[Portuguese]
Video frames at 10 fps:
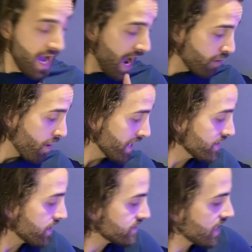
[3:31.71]
Agora em
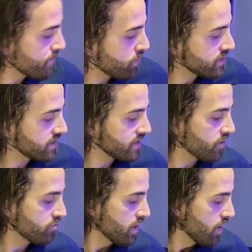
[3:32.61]
terceira
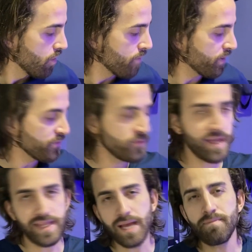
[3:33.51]
posição, um perfume
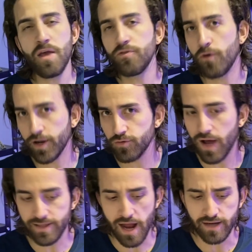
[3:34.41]
até meio fora do
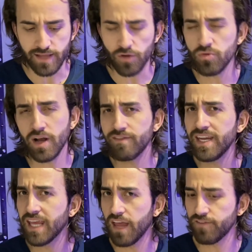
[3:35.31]
radar, tá? Eu nunca vi
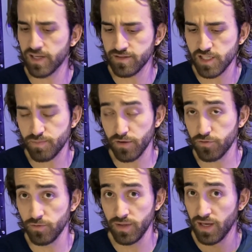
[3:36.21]
ninguém falando desse
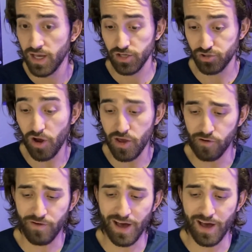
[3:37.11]
perfume, só eu